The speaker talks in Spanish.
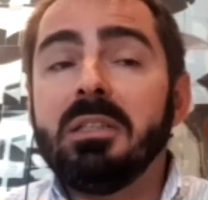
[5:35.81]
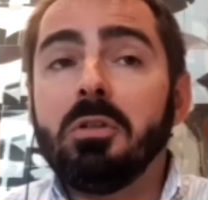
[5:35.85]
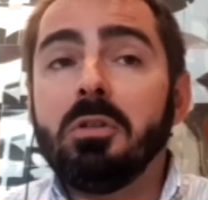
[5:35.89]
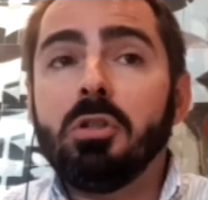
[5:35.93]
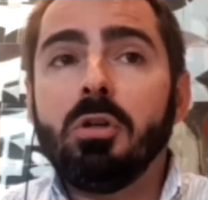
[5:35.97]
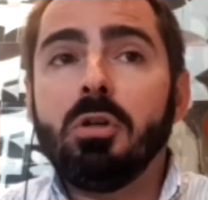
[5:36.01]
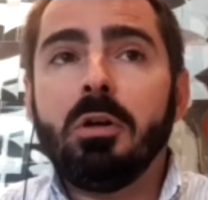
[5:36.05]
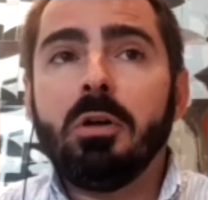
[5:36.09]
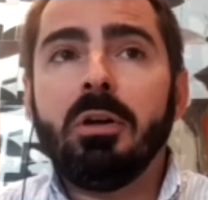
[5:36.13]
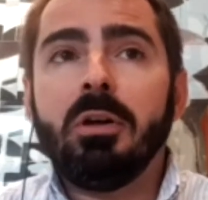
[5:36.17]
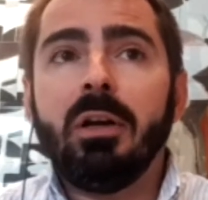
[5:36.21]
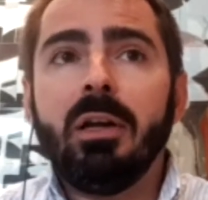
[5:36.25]

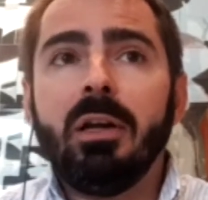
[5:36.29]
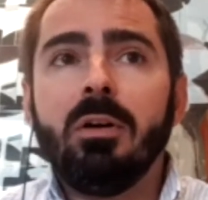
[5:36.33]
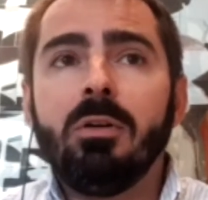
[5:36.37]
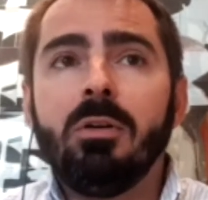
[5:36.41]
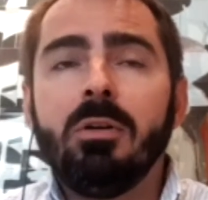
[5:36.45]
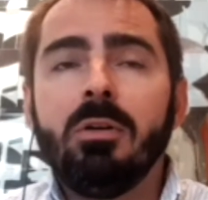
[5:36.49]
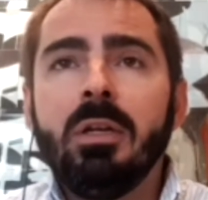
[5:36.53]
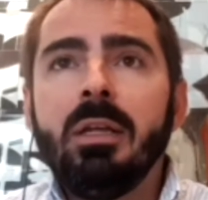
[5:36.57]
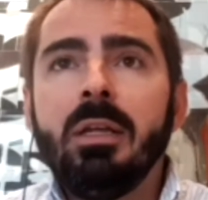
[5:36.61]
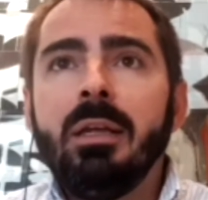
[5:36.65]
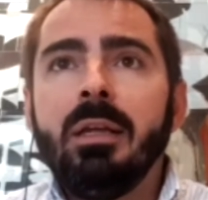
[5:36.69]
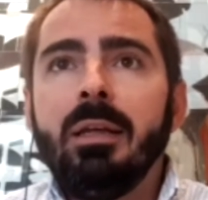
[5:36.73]
Entonces yo
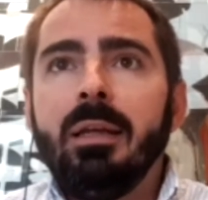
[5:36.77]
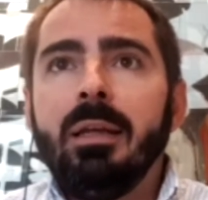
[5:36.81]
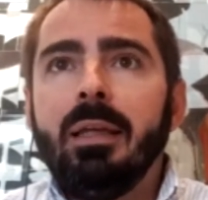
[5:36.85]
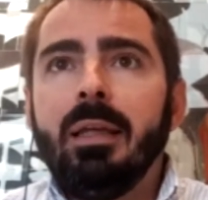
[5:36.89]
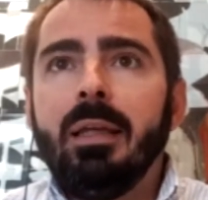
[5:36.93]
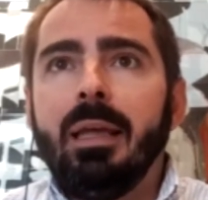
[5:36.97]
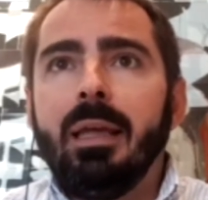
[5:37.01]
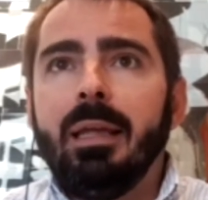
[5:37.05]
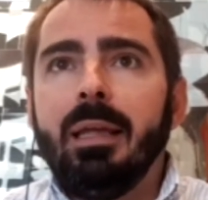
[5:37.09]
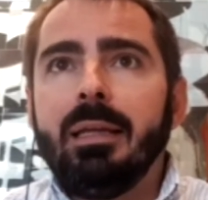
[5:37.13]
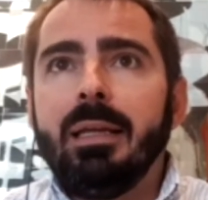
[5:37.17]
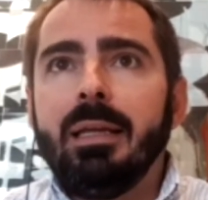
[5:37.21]
creo
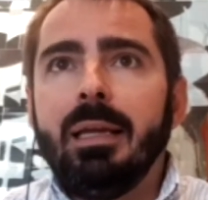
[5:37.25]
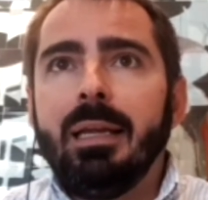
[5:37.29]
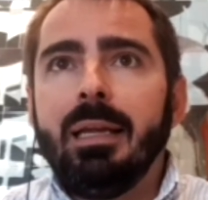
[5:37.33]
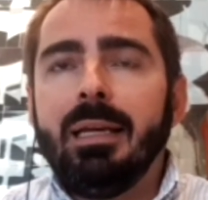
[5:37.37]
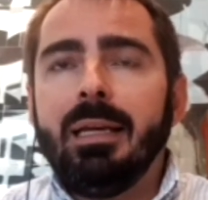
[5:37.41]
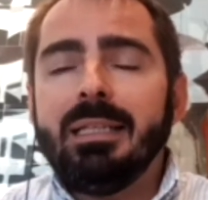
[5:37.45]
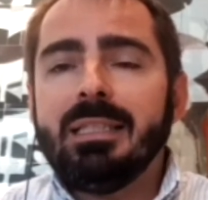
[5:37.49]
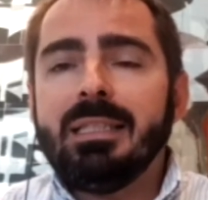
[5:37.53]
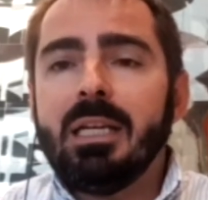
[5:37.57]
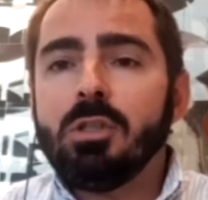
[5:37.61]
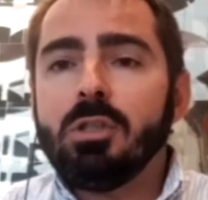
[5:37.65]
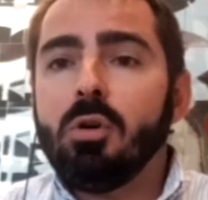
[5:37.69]
que en
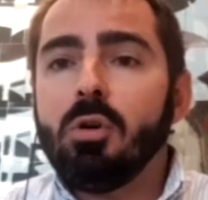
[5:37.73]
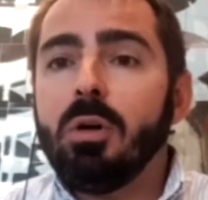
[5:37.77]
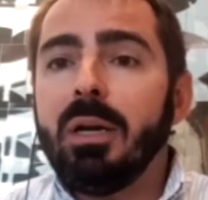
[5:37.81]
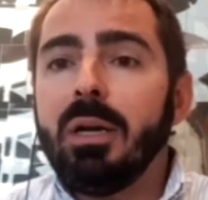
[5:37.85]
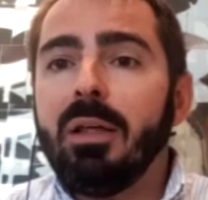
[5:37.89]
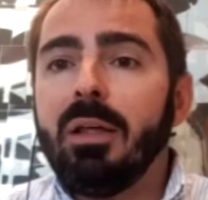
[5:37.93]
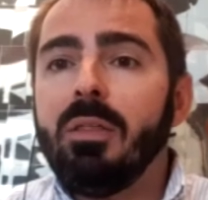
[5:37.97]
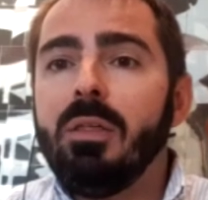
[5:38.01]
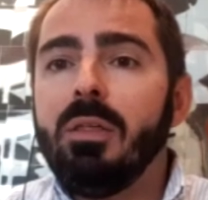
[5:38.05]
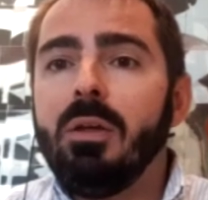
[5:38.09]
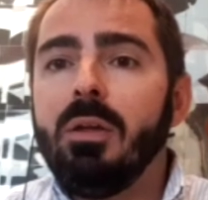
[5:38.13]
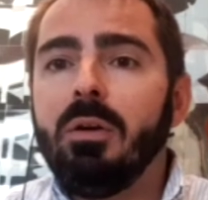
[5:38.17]
estas
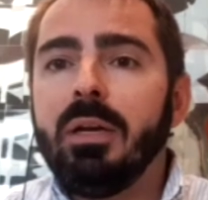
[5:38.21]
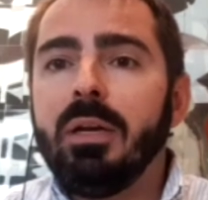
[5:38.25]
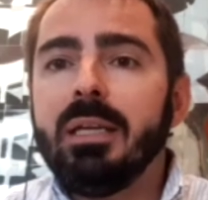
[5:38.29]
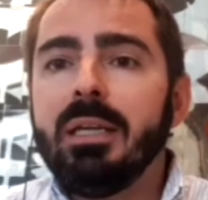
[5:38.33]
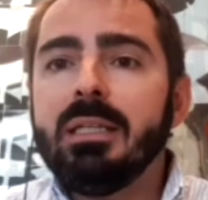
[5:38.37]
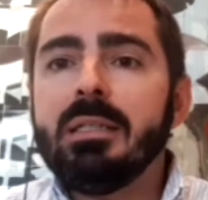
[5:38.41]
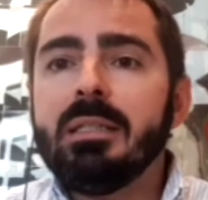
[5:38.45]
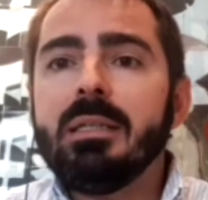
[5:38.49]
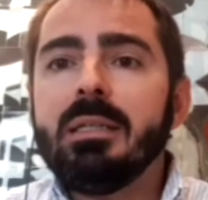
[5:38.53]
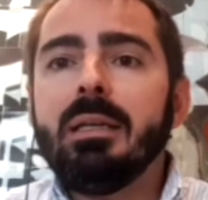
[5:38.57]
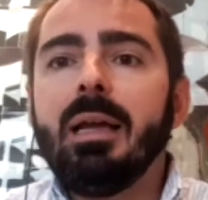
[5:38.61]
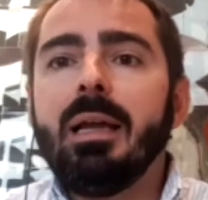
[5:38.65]

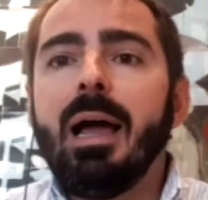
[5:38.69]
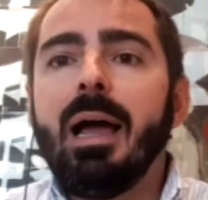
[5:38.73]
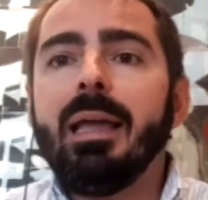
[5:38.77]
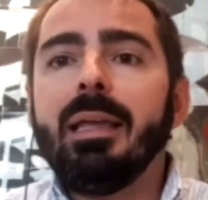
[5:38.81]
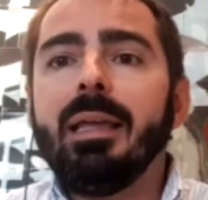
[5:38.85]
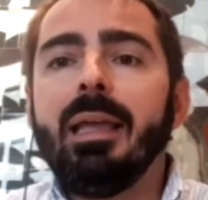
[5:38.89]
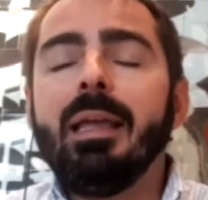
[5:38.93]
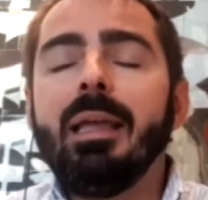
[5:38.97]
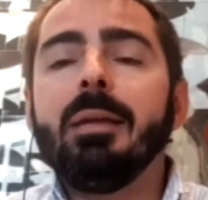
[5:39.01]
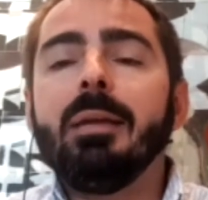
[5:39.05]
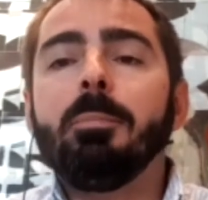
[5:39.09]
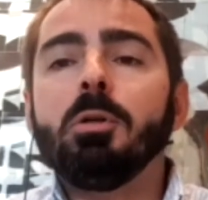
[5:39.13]
correcciones hay
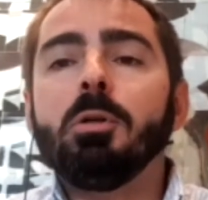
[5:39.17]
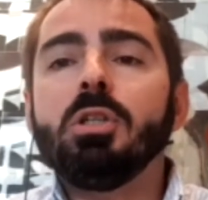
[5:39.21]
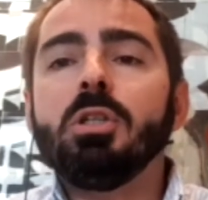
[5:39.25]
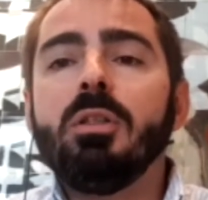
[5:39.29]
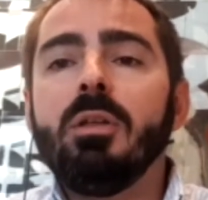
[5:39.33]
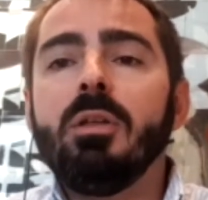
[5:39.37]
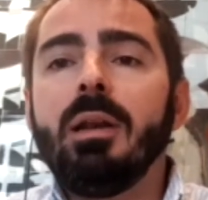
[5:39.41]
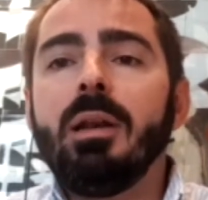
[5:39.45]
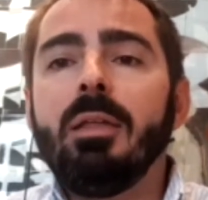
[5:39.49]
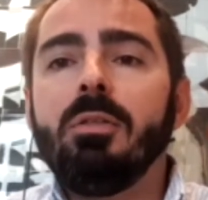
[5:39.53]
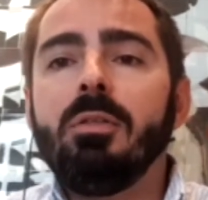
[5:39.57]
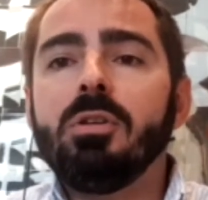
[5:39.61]
que ir
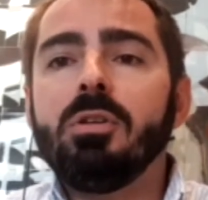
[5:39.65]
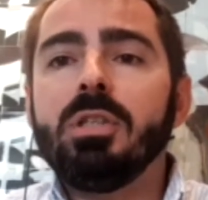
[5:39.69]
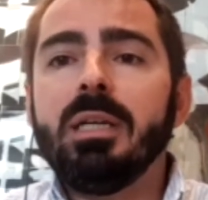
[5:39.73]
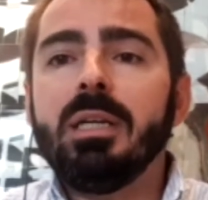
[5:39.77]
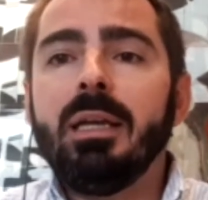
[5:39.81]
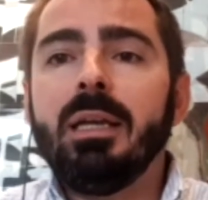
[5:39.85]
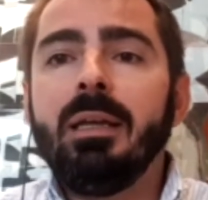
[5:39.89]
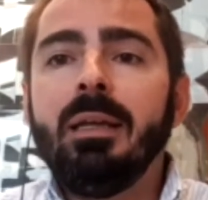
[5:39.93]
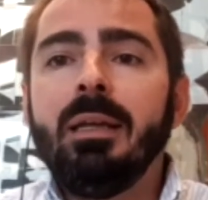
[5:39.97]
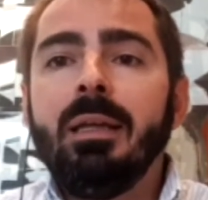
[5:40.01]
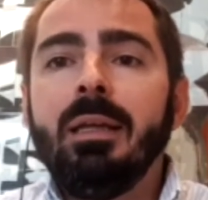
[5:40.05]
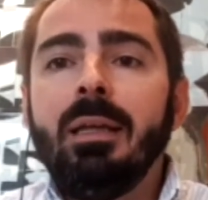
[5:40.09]

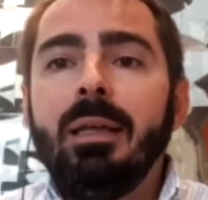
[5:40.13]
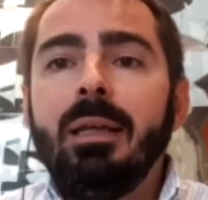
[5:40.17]
posicionándose